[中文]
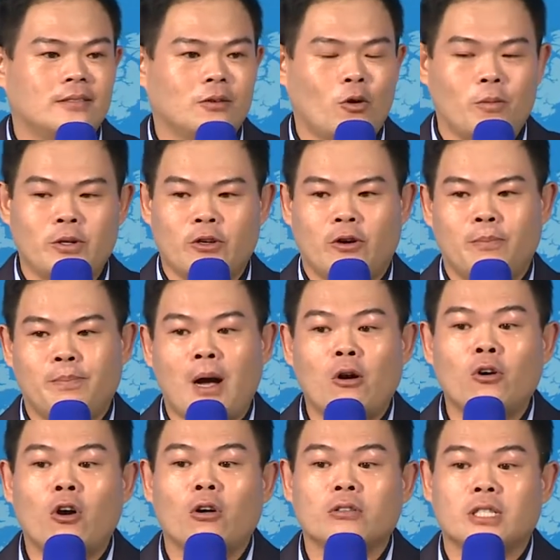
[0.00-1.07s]
我们有
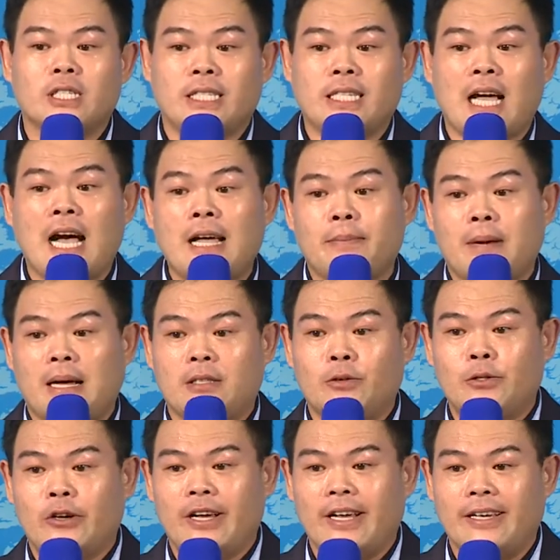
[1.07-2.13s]
包容以及爱嘛，对
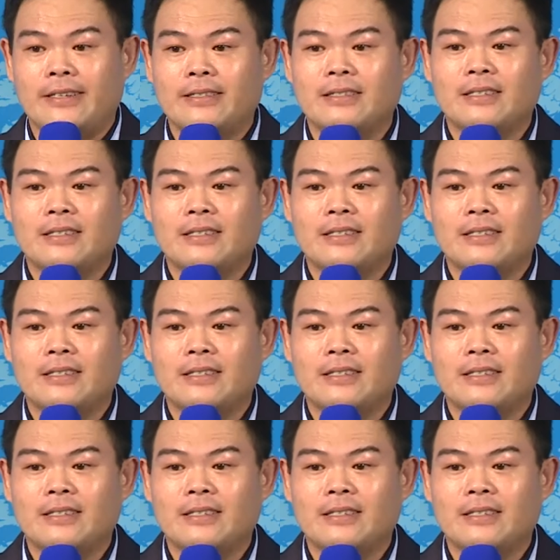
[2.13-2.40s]
不对？